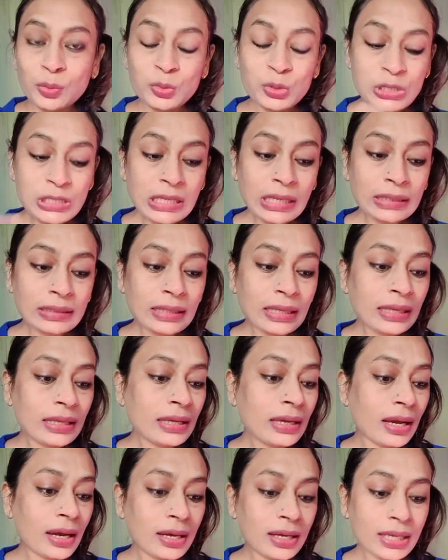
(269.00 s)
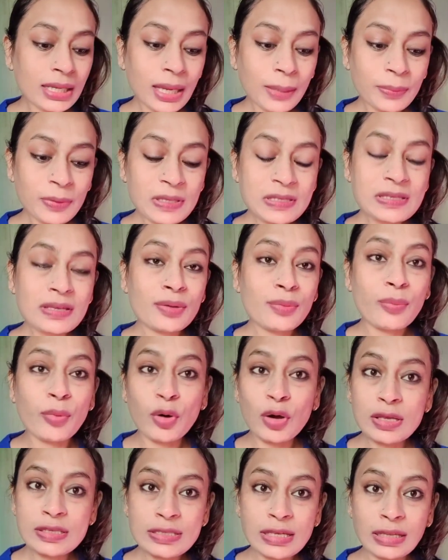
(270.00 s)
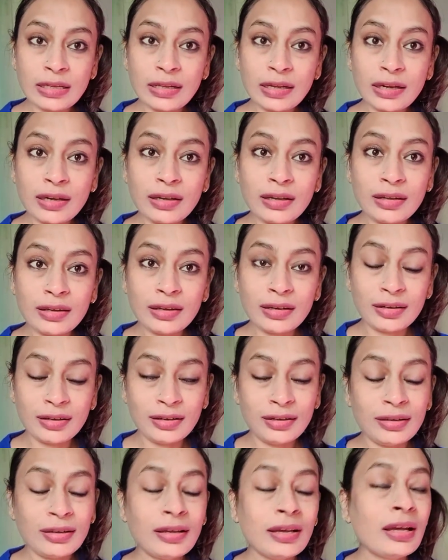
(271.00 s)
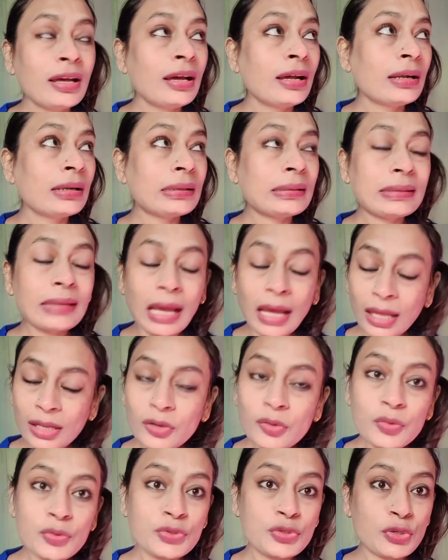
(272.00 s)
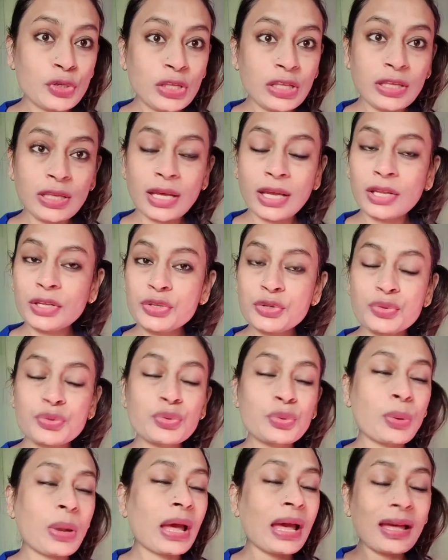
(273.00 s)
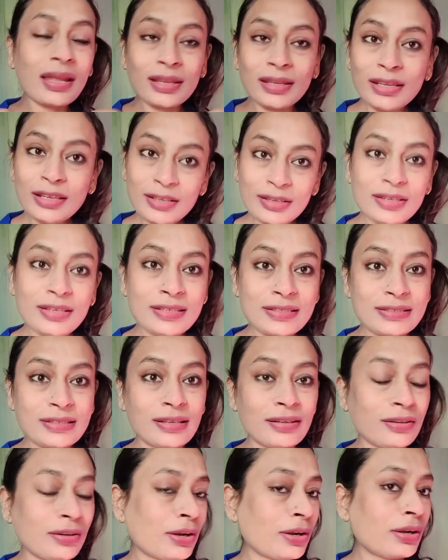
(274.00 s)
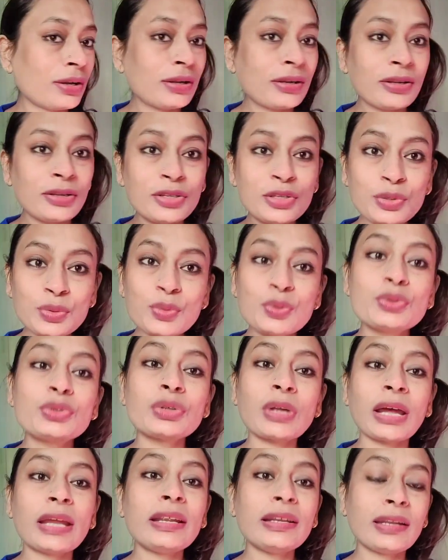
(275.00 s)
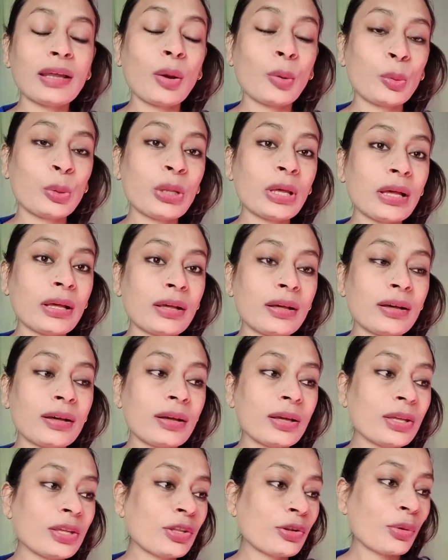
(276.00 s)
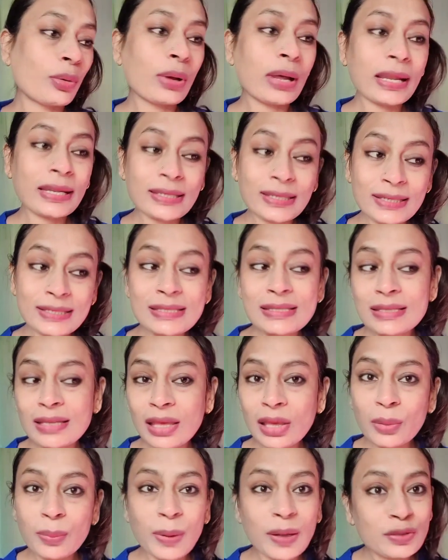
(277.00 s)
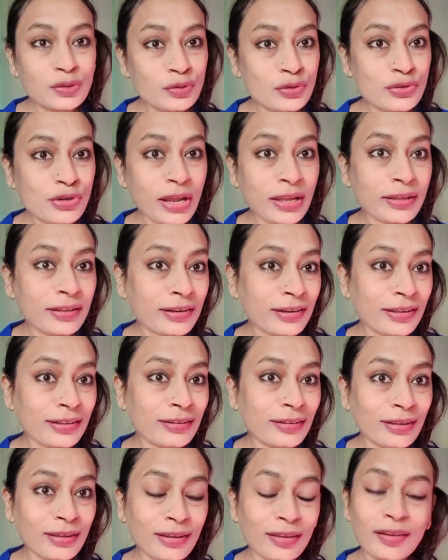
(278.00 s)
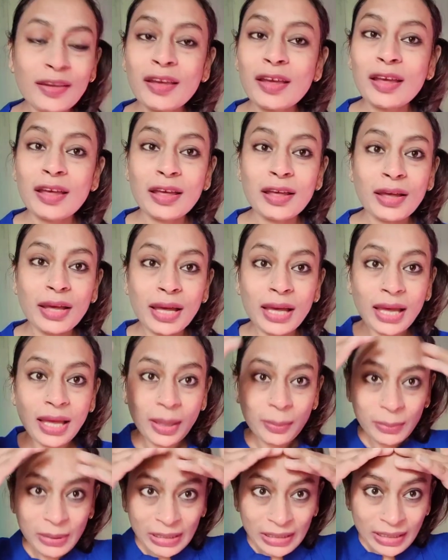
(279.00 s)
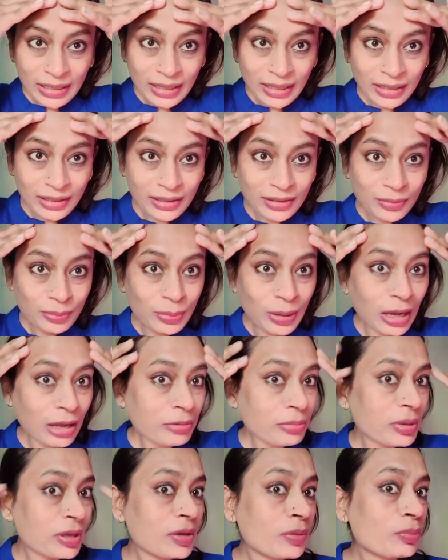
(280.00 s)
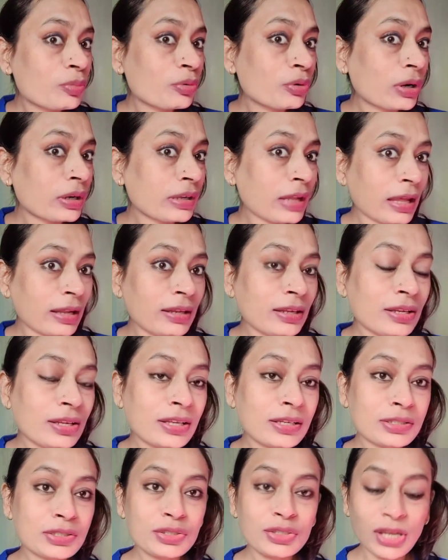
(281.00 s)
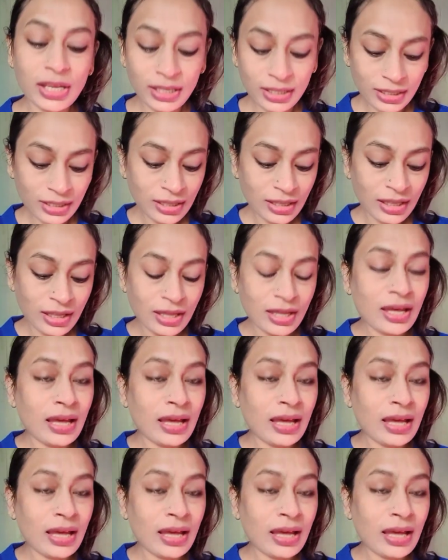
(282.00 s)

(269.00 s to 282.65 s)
मुझे लगता है कि अगर आपकी स्किन बहुत ज़्यादा टैन हाँ, हो चुकी है ड्यू टू एनी रीज़न डू ट्राई इट आउट यू नो एटलीस्ट एक बार तो ट्राई करके देखें आई I मीन mean, एक बार में ही पूरा टैनिंग निकल जाएगी